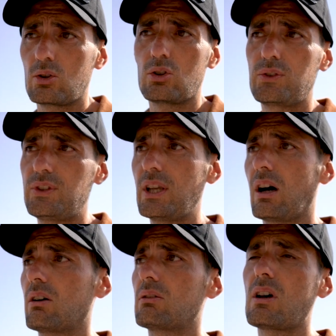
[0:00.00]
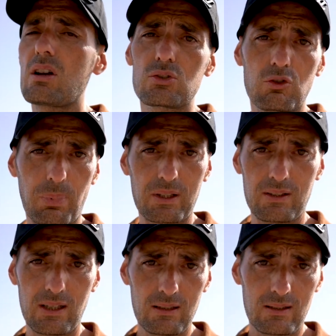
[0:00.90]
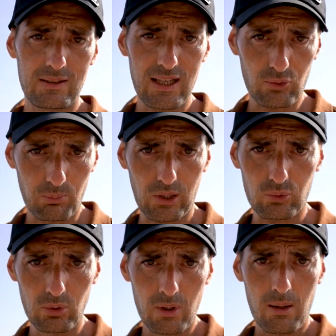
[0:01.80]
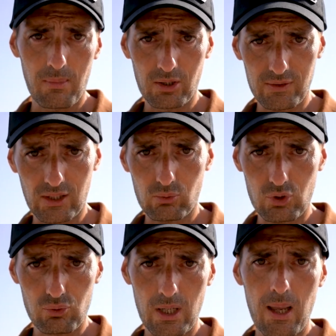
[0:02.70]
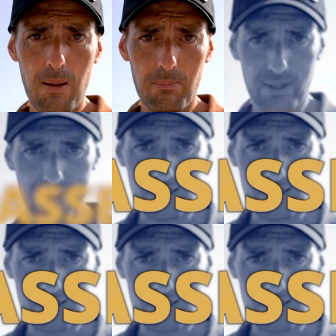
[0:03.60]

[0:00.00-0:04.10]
de se dire non je trouve pas d'idées, les idées elles sont partout. Maintenant c'est à toi de jouer, passe